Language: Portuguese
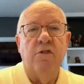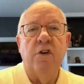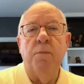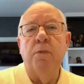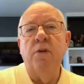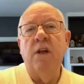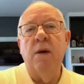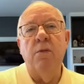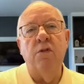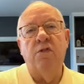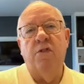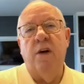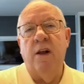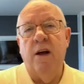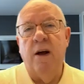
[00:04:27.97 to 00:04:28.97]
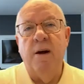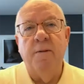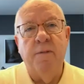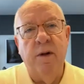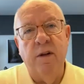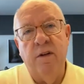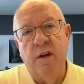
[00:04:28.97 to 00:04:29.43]
Acho que podemos
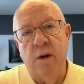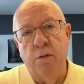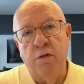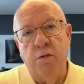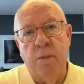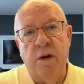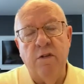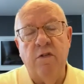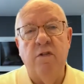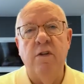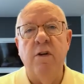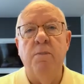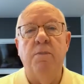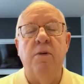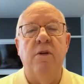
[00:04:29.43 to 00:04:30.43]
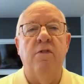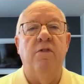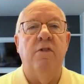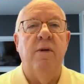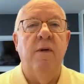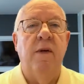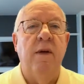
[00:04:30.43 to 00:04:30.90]
falar em termos mais
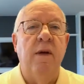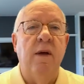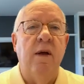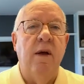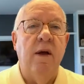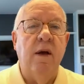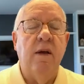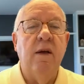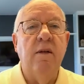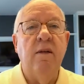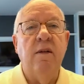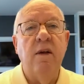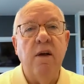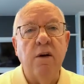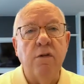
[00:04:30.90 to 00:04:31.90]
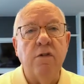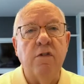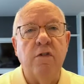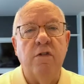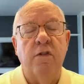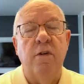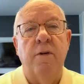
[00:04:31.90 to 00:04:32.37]
simples, é que
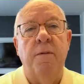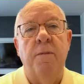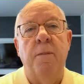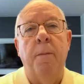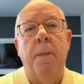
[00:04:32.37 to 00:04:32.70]
Deus